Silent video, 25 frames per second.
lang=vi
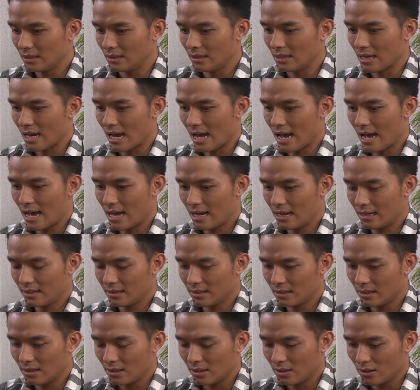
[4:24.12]
dạ
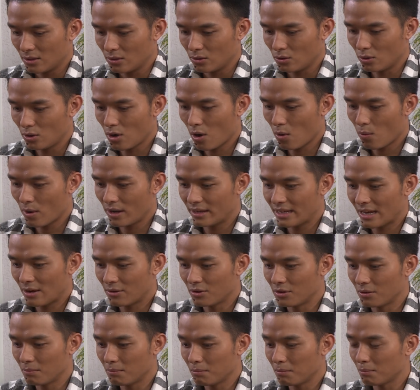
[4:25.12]
tụi con quen nhau
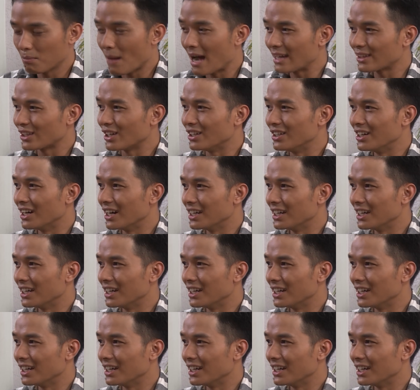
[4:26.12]
được ba tuần